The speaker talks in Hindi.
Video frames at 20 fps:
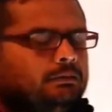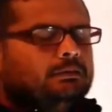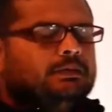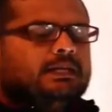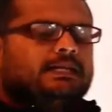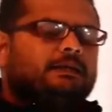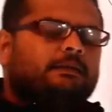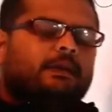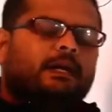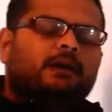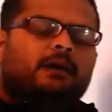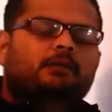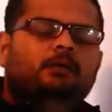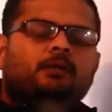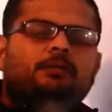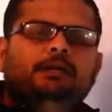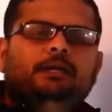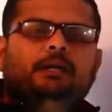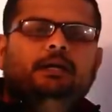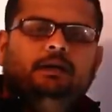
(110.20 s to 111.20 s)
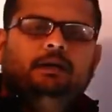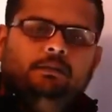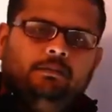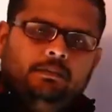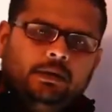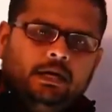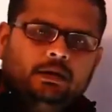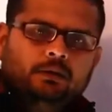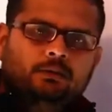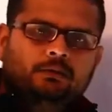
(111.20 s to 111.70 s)
जैसे मैंने आपको बताया
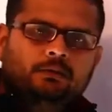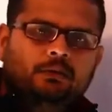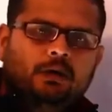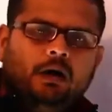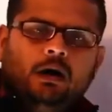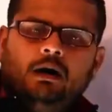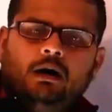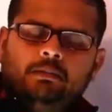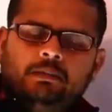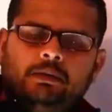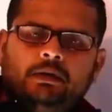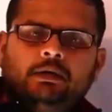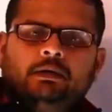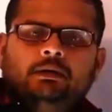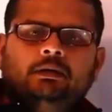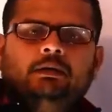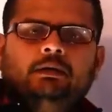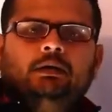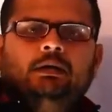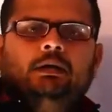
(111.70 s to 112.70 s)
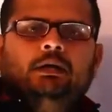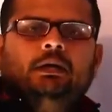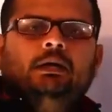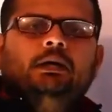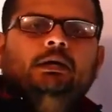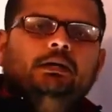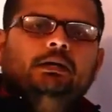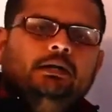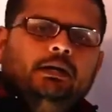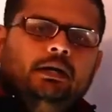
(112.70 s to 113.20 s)
मैं हूं आप हैं
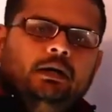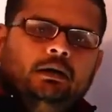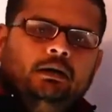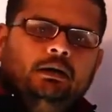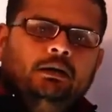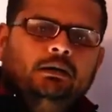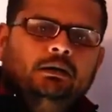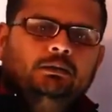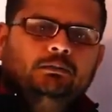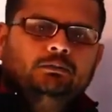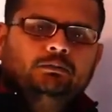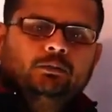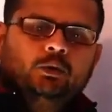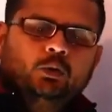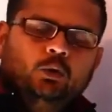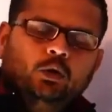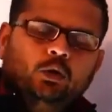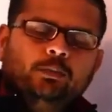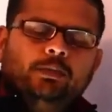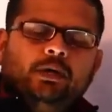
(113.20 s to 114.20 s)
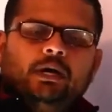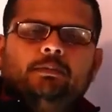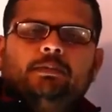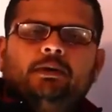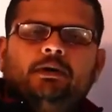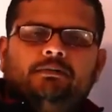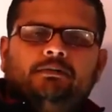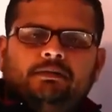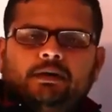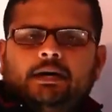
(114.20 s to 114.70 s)
या कोई भी
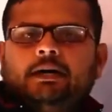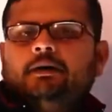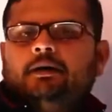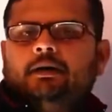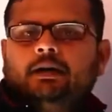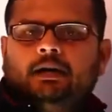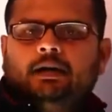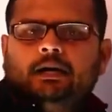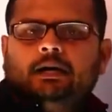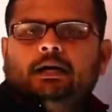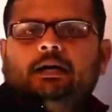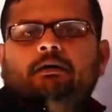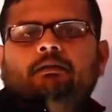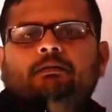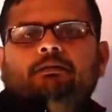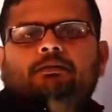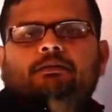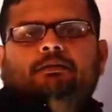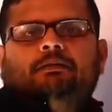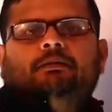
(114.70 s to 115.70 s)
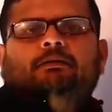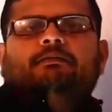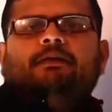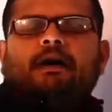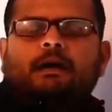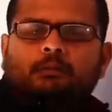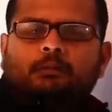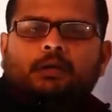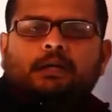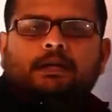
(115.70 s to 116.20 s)
आपका फ्रेंड रिलेटिव
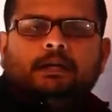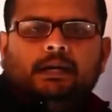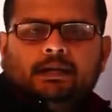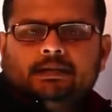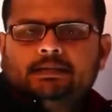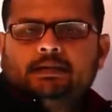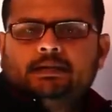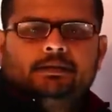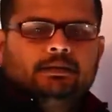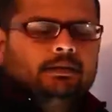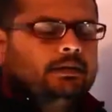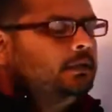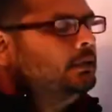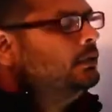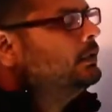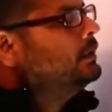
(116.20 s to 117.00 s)
फैमिली एट्सेट्रा